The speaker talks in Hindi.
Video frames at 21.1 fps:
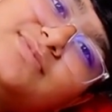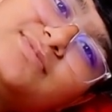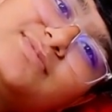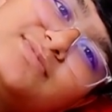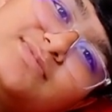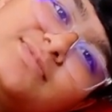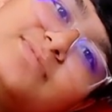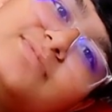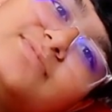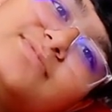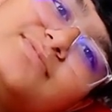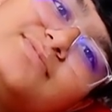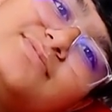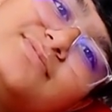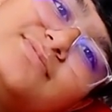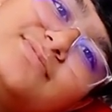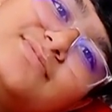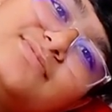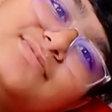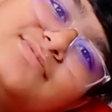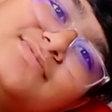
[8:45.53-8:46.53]
की डेवर है
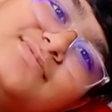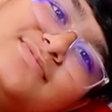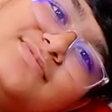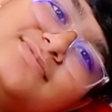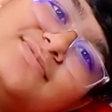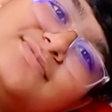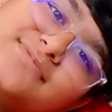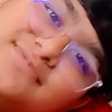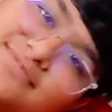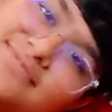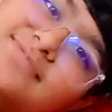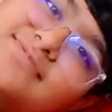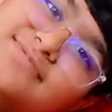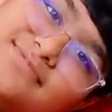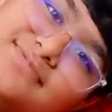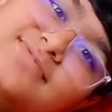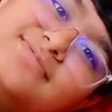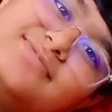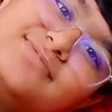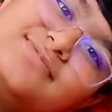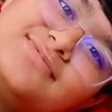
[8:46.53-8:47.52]

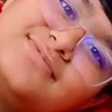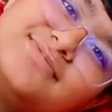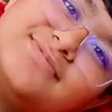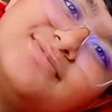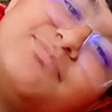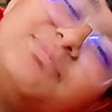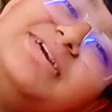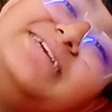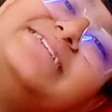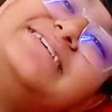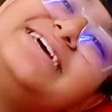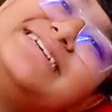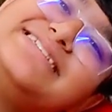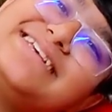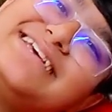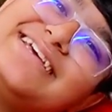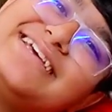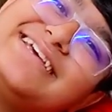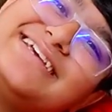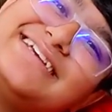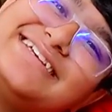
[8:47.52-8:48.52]
स्मार्टेस्ट की डेवर
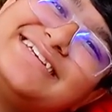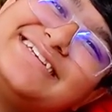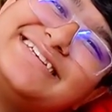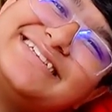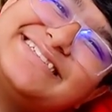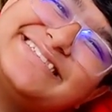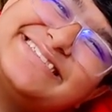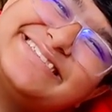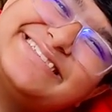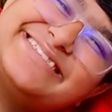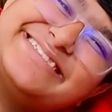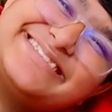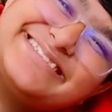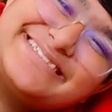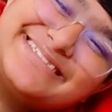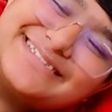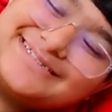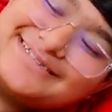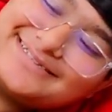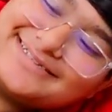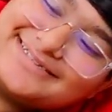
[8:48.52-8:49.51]
मैं वो